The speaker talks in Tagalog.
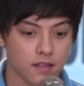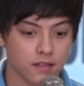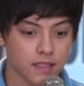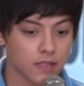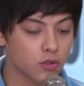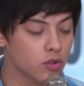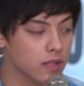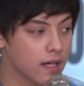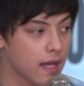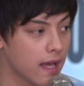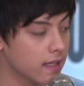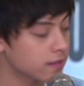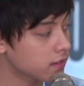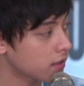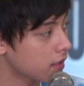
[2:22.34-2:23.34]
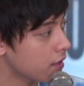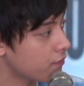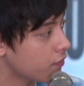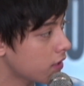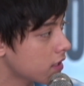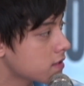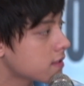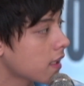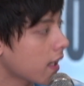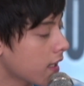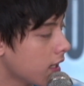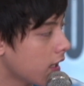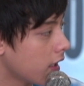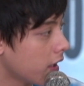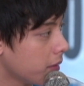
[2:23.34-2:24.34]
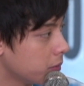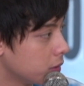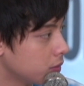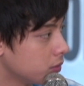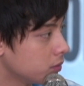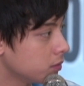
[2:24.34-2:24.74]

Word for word: nandun na lahat ng reference na kailangan mo.